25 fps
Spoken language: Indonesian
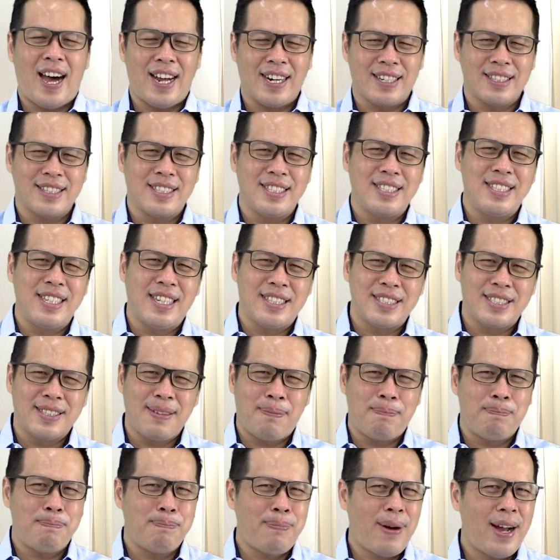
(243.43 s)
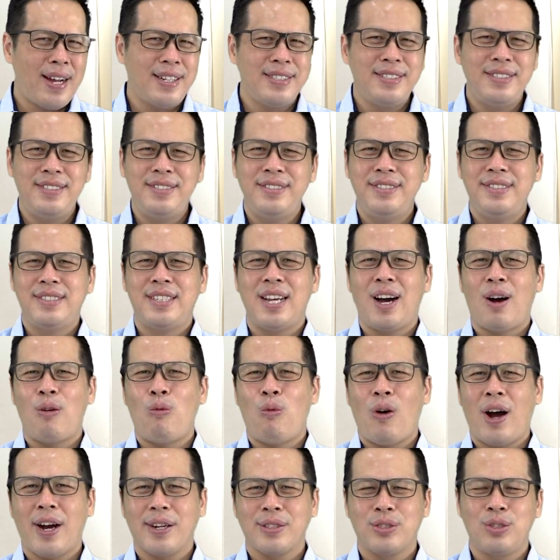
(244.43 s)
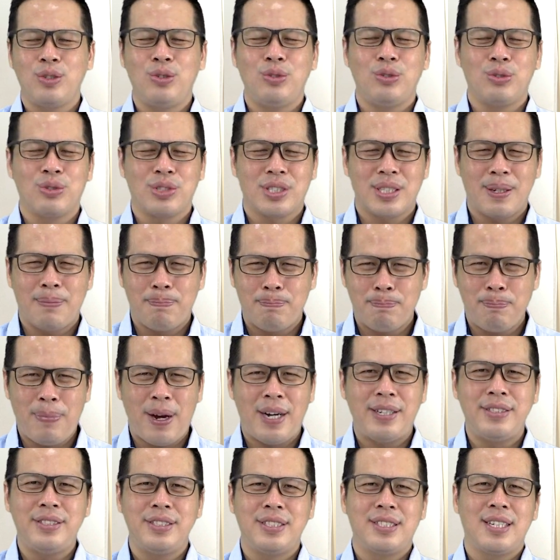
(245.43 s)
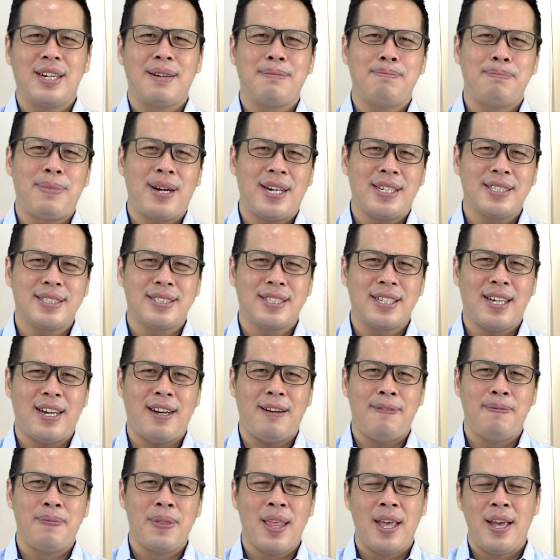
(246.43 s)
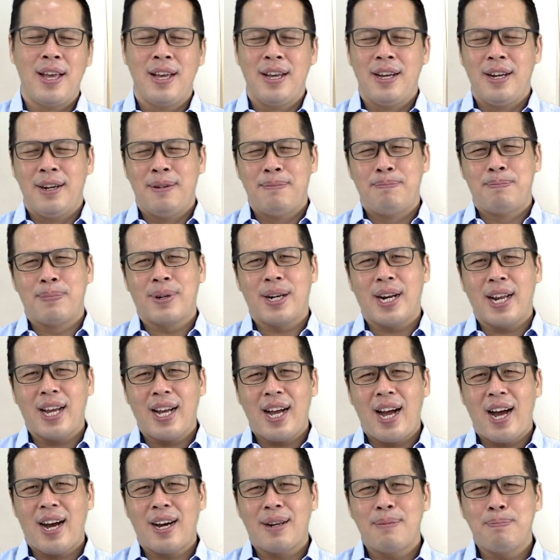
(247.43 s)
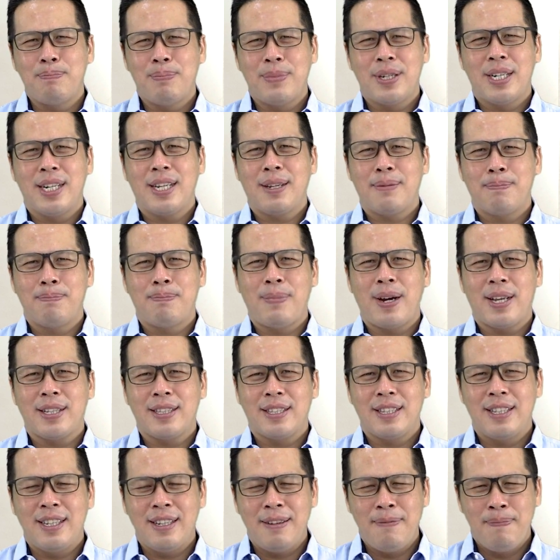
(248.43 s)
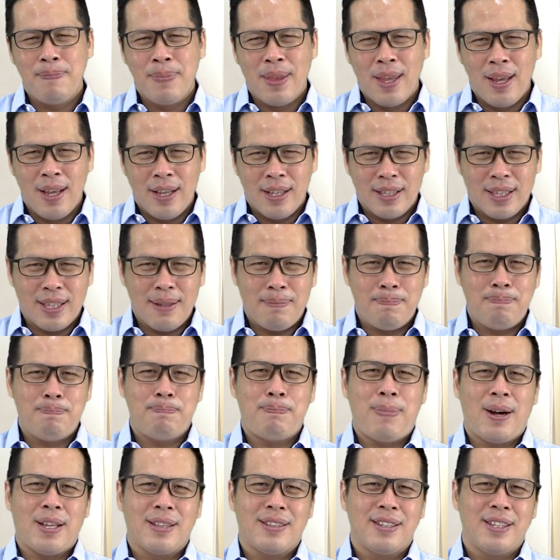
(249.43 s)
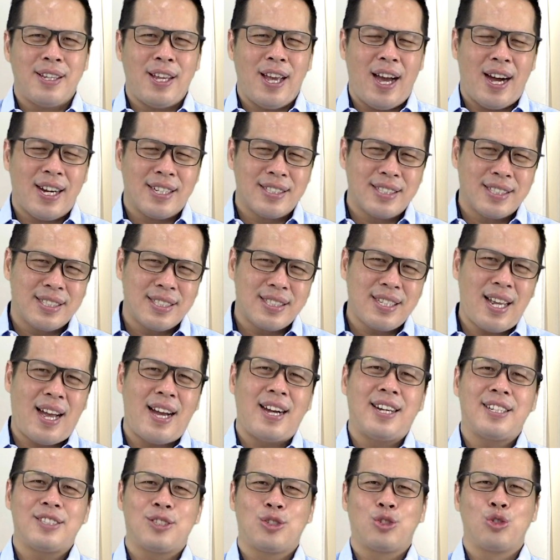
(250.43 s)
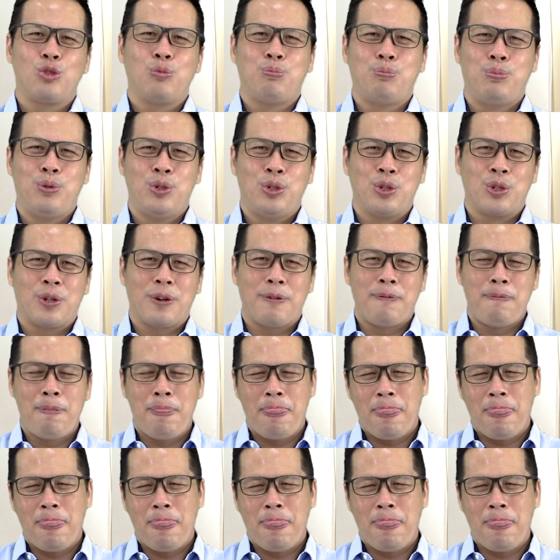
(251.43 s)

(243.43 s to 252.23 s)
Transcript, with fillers: Artinya sepanjang waktu, sepanjang masa mereka akan menikmati tempat yang sangat subur.